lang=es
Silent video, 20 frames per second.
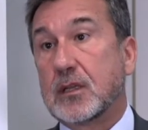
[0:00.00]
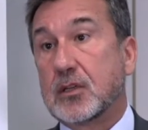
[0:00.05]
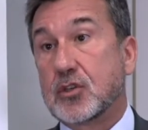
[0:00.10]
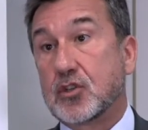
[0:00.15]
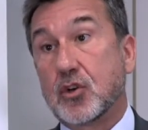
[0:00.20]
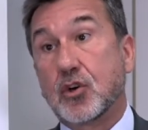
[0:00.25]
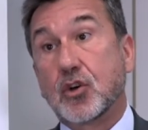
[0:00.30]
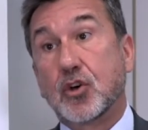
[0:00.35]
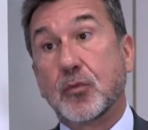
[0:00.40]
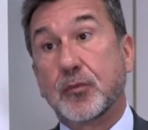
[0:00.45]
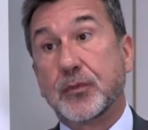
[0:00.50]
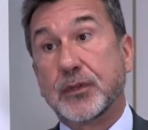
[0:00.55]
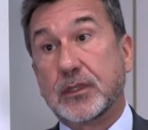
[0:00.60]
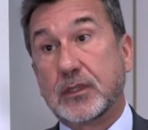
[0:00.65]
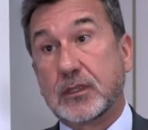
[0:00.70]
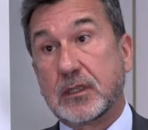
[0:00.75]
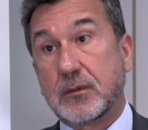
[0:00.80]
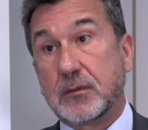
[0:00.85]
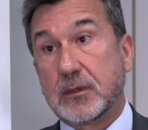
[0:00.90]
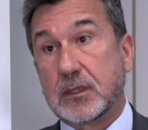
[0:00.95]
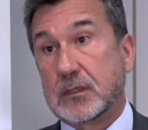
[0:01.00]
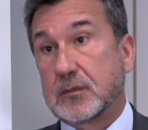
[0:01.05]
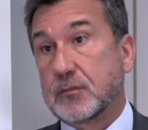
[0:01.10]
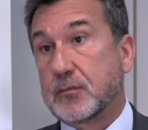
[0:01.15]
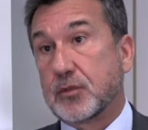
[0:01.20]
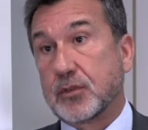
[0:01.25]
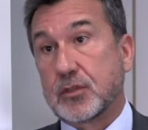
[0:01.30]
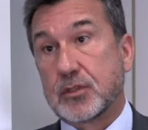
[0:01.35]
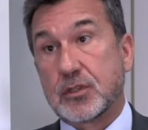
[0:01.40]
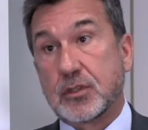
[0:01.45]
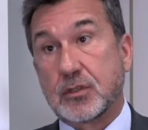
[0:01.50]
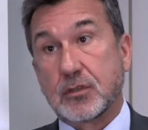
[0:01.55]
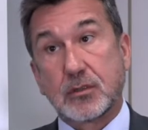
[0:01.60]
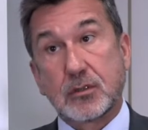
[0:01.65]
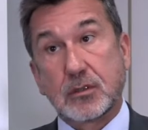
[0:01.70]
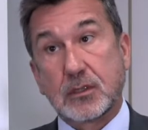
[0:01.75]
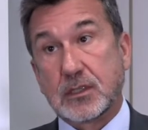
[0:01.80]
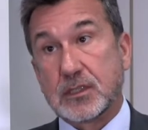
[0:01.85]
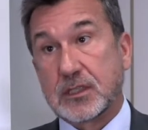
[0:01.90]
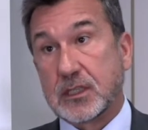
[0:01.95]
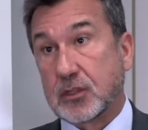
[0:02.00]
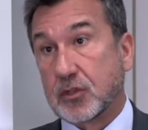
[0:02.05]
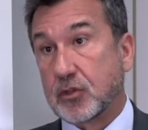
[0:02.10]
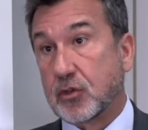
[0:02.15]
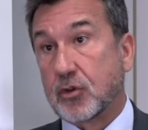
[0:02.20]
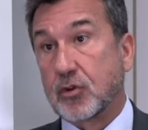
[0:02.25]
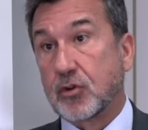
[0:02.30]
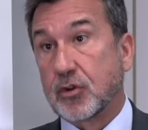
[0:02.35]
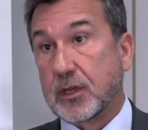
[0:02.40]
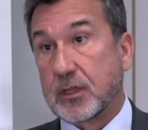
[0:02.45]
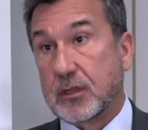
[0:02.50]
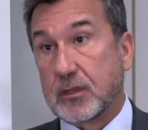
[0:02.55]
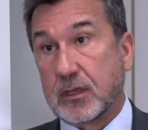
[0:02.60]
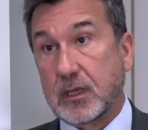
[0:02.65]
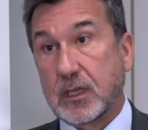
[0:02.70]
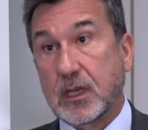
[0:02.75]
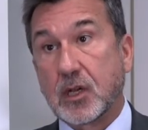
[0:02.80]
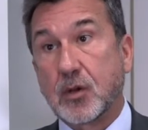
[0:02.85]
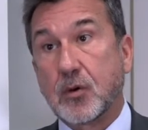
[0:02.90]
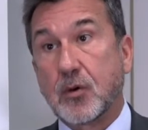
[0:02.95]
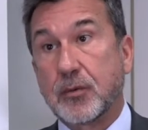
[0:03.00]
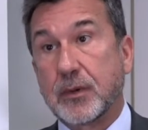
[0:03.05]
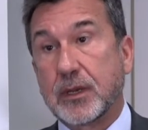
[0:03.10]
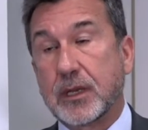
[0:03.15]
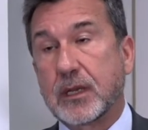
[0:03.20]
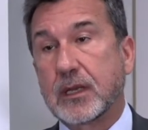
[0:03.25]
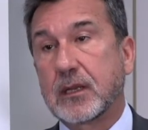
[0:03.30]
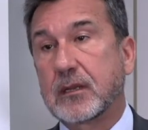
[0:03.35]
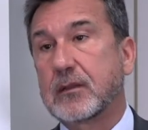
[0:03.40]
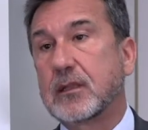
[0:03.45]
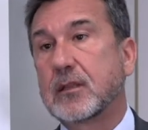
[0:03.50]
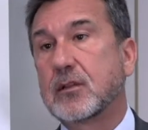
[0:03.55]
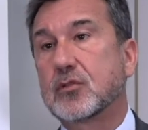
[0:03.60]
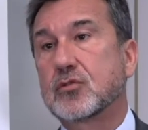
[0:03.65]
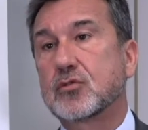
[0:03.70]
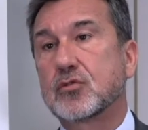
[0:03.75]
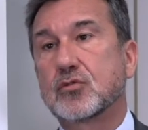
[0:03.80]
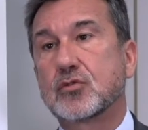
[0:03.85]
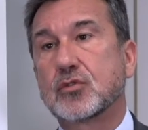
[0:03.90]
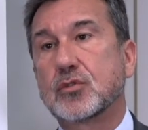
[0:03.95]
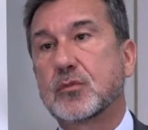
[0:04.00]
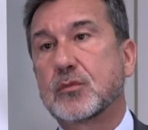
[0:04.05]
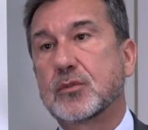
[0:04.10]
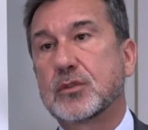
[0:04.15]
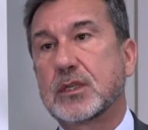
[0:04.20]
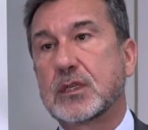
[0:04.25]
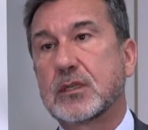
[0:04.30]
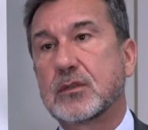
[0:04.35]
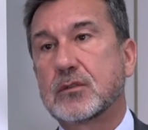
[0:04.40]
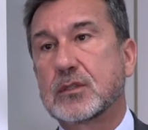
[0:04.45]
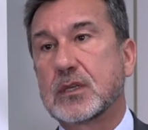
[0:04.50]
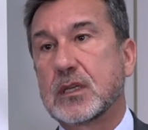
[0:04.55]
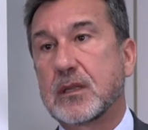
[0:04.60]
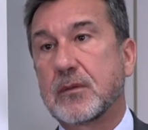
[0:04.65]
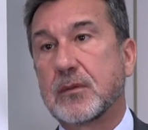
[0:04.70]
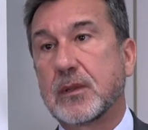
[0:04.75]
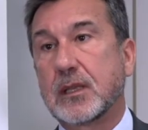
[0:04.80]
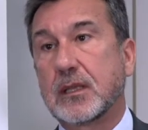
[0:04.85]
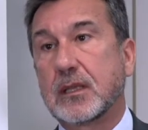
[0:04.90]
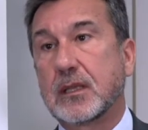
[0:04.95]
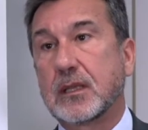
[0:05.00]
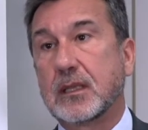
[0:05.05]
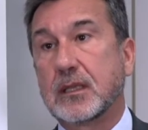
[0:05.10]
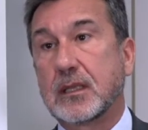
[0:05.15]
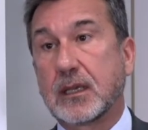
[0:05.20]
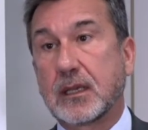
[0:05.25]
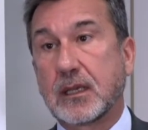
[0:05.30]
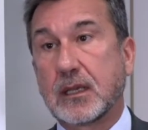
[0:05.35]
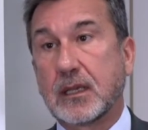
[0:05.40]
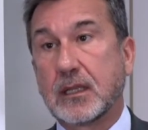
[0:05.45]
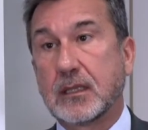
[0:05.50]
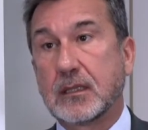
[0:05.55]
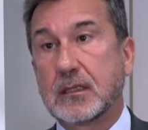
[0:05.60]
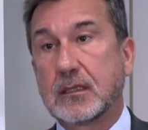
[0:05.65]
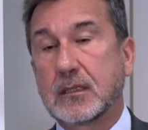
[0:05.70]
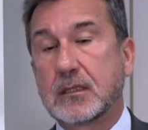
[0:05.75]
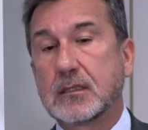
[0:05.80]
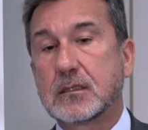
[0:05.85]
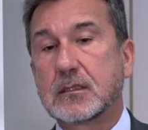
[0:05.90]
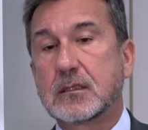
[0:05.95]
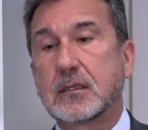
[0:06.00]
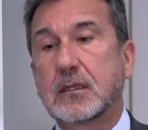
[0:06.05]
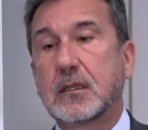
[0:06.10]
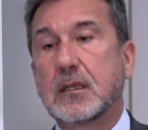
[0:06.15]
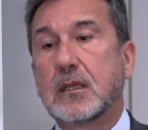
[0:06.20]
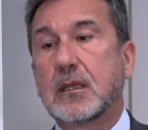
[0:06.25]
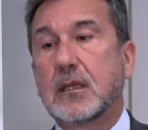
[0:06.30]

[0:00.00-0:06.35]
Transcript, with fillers: son competitivas, porque si no el sector no crecería como viene creciendo estos últimos años a nivel de, clientes,